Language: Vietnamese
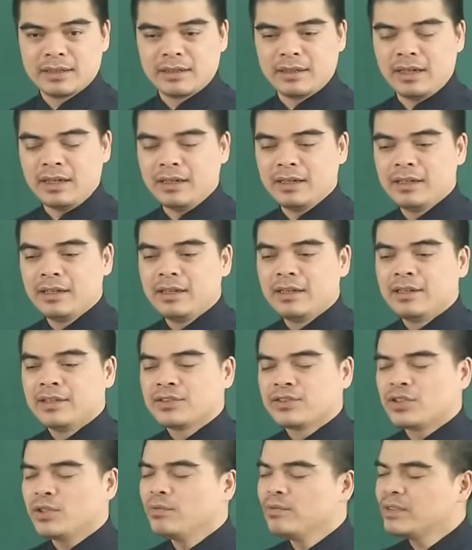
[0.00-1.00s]
Đó,
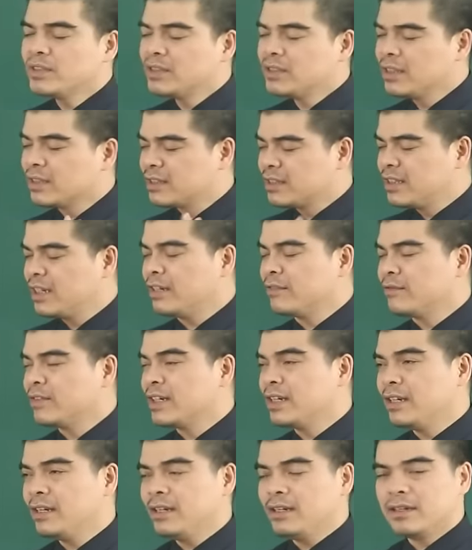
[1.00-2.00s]
xung trực diện
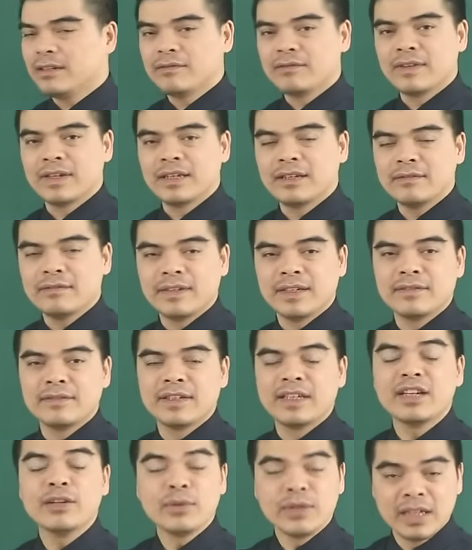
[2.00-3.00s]
với
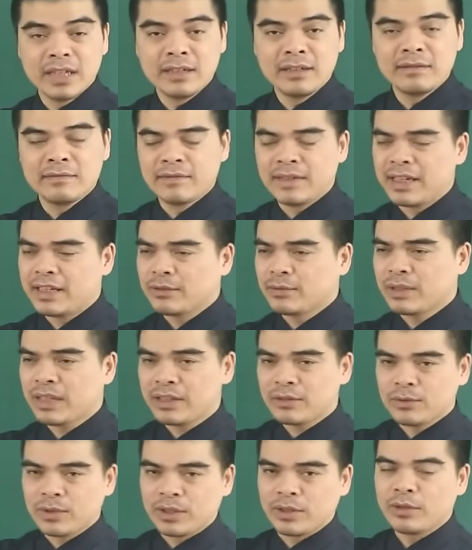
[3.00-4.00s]
Lưu Niên, vậy nên chúng
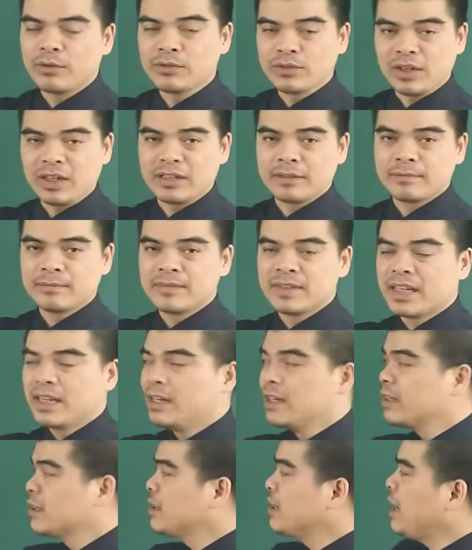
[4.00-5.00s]
ta tuyệt đối không chọn.
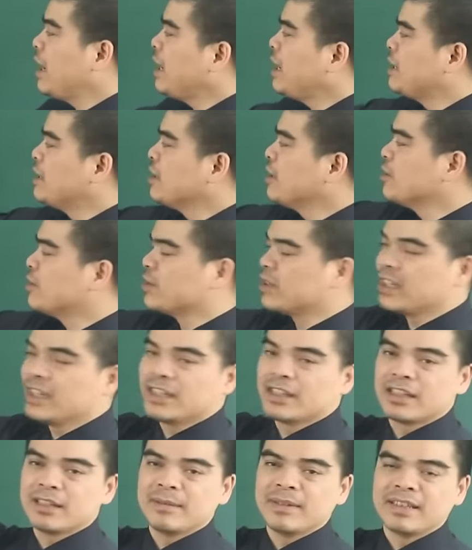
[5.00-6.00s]
Thứ hai là những người tuổi
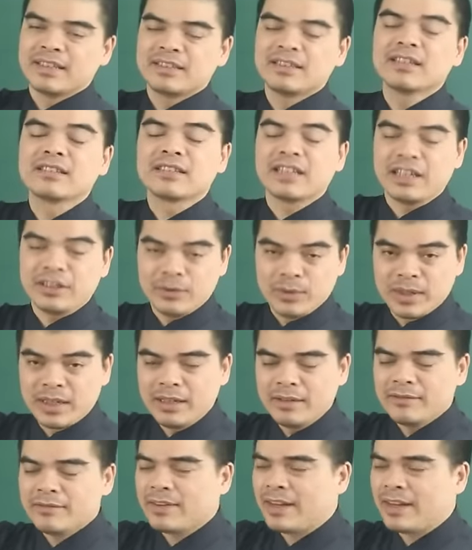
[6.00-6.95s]
Thìn thì bị trực Thái Tuế